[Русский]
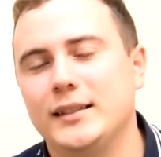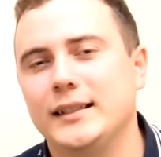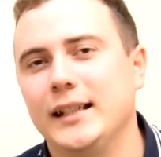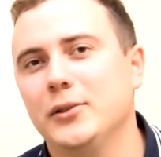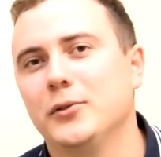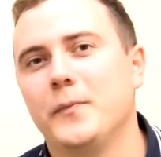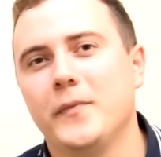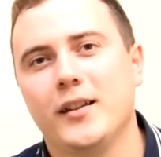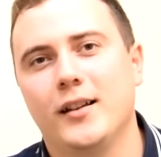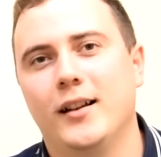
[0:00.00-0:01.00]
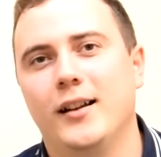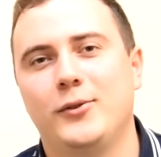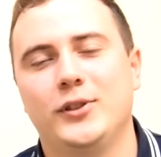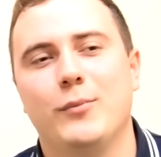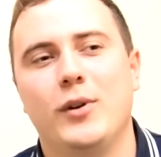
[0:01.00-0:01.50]
сцену, а,
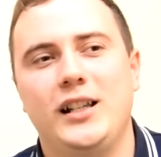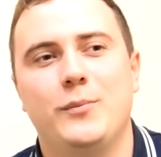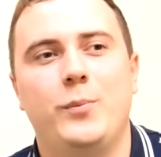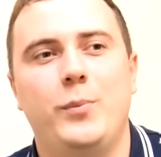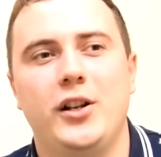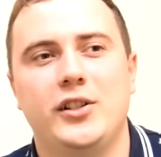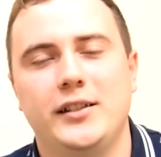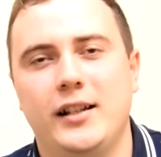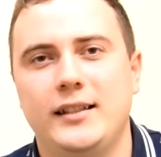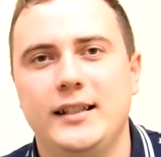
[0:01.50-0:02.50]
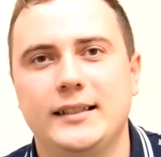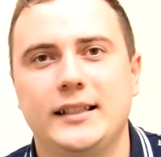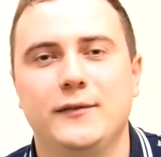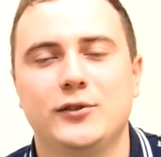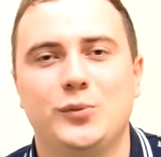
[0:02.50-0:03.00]
куда могли приезжать
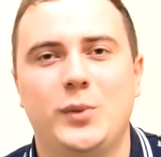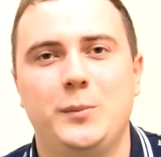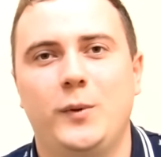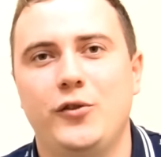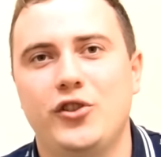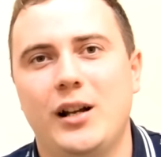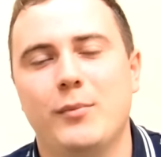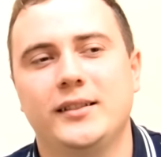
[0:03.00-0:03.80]
артисты и выступать по вечерам,